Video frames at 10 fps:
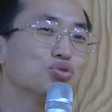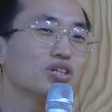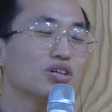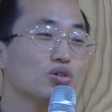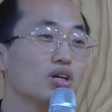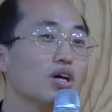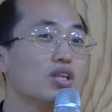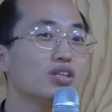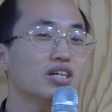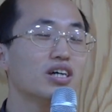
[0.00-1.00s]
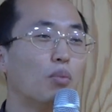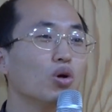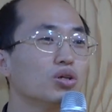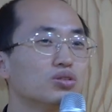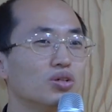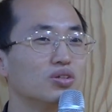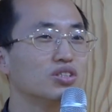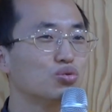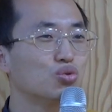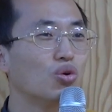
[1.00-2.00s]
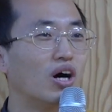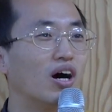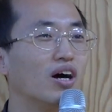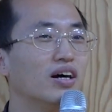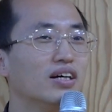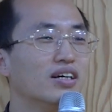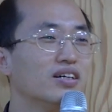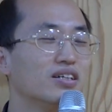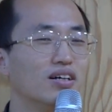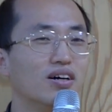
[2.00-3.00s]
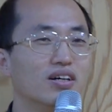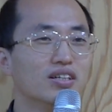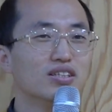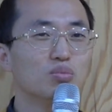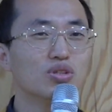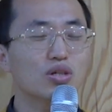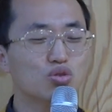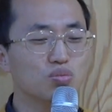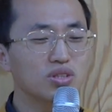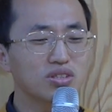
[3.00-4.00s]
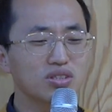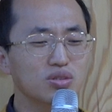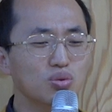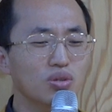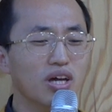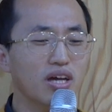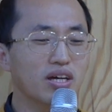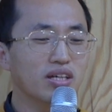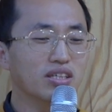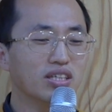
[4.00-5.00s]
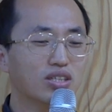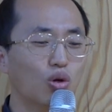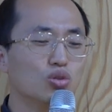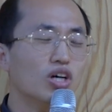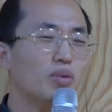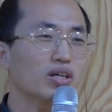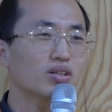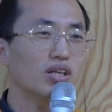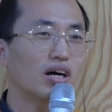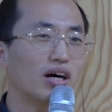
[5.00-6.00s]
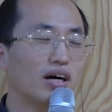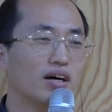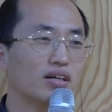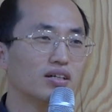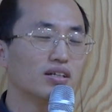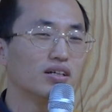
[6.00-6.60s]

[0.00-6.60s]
분위기가 그렇게 했는데 그게 먹혔어요. 그 구호가. 뭐냐 국민들 속에 이 정서가 바뀌었다.